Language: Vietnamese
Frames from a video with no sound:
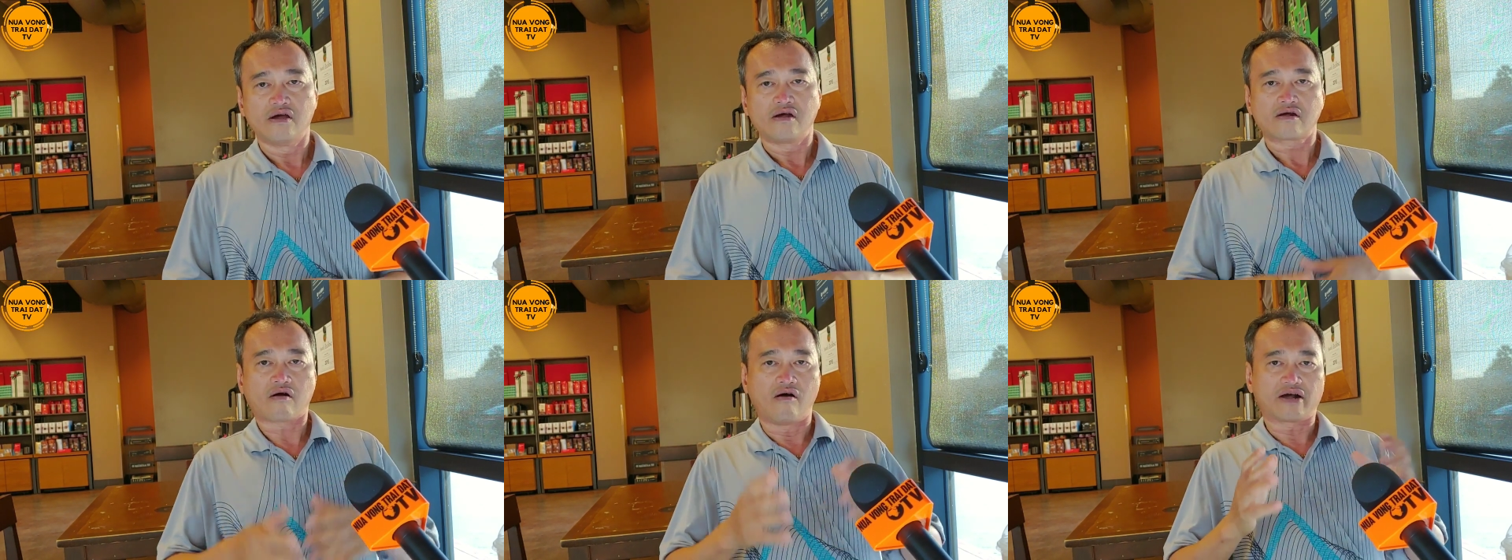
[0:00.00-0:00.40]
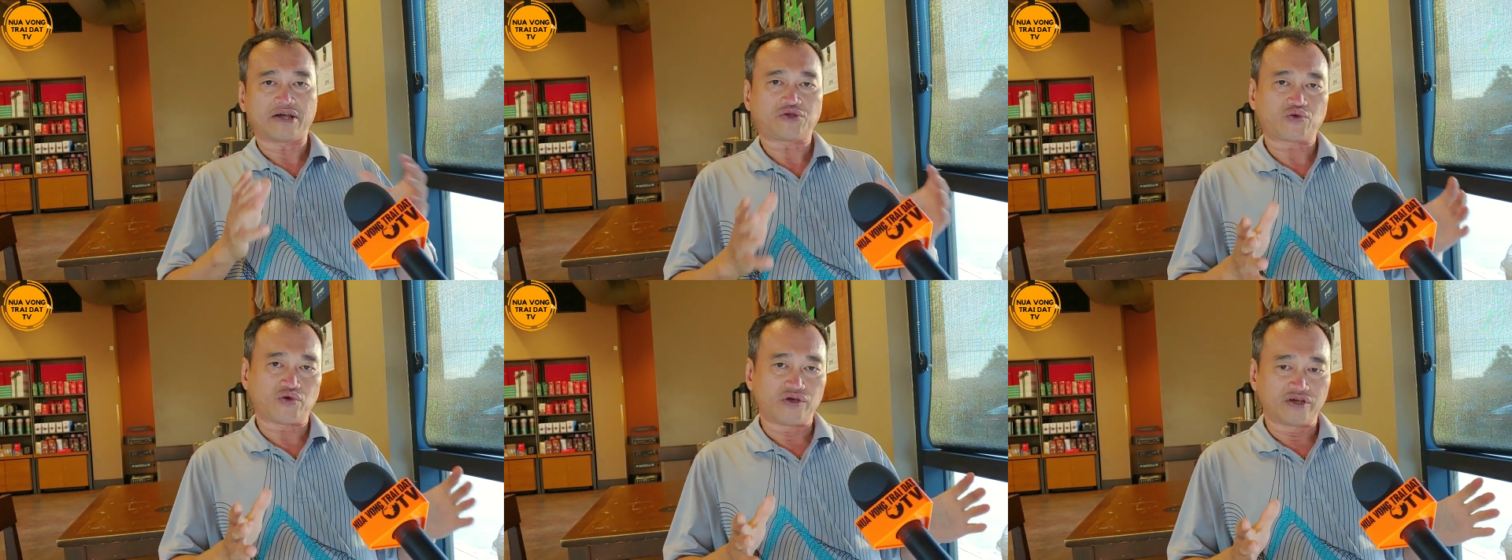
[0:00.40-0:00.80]
Còn cái
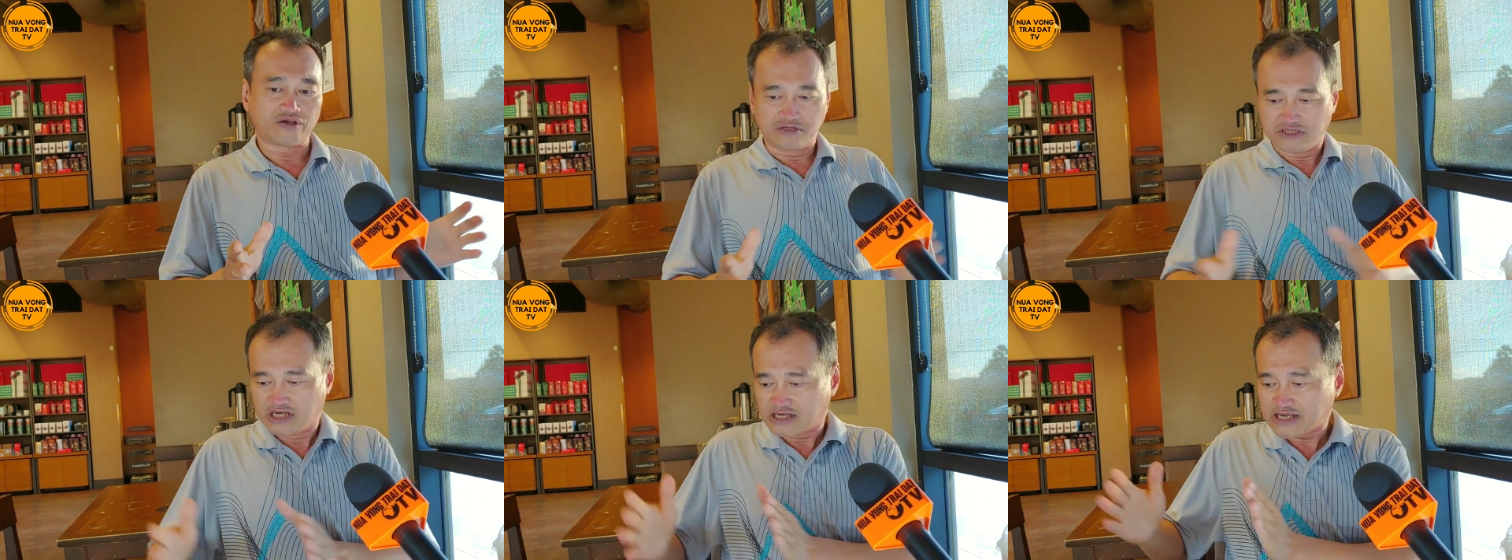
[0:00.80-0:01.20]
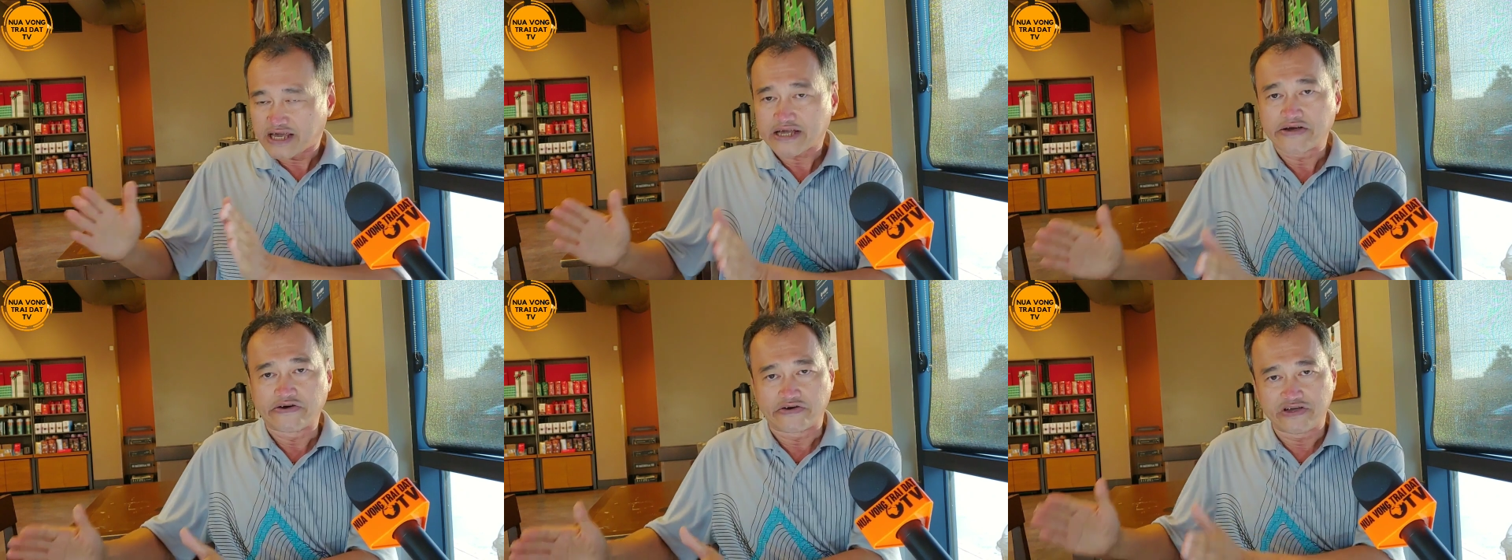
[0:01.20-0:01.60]
chuyện những cái
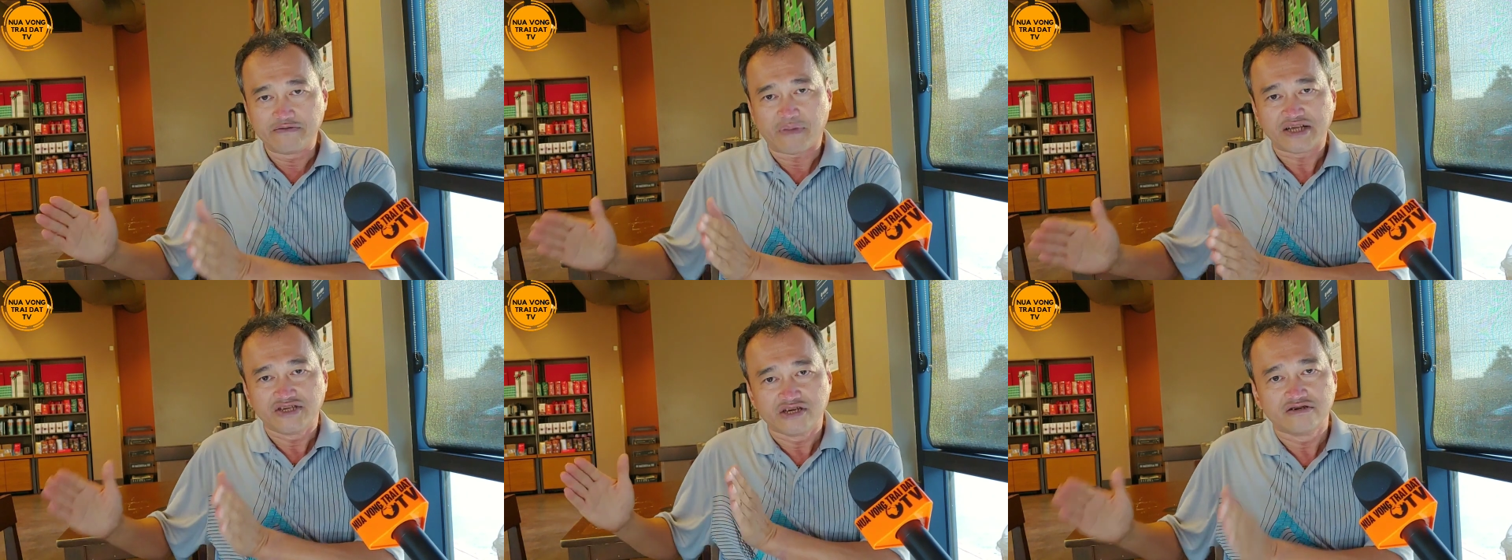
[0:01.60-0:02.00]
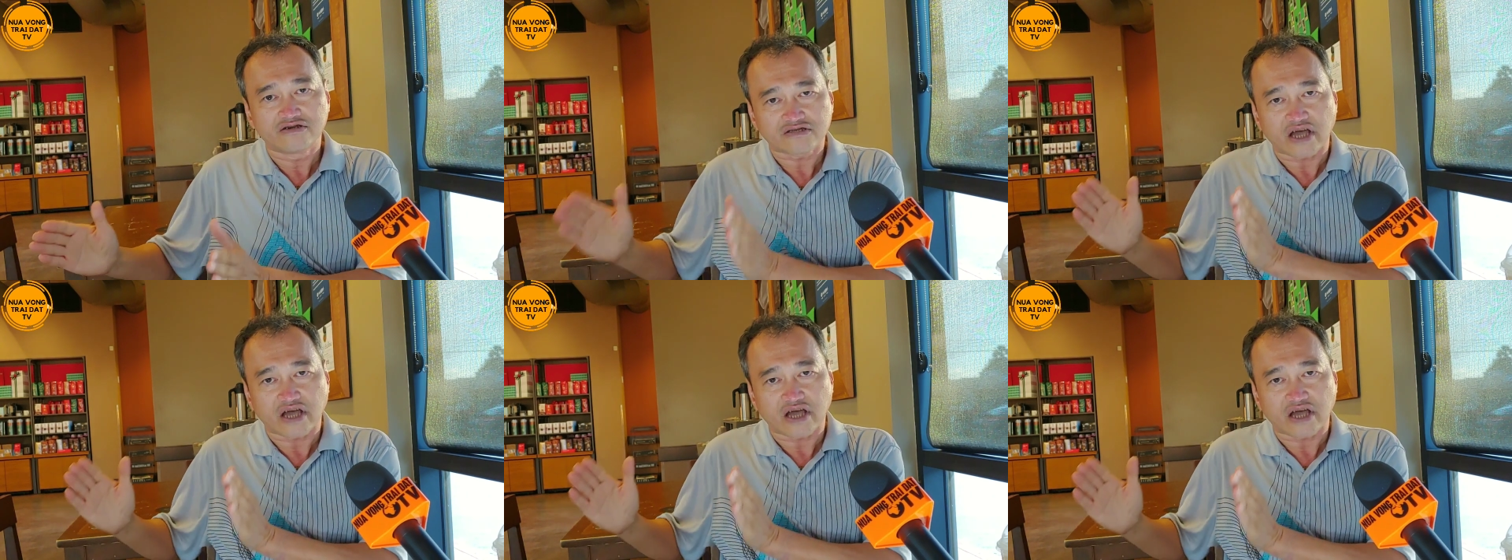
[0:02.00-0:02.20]
người mà dư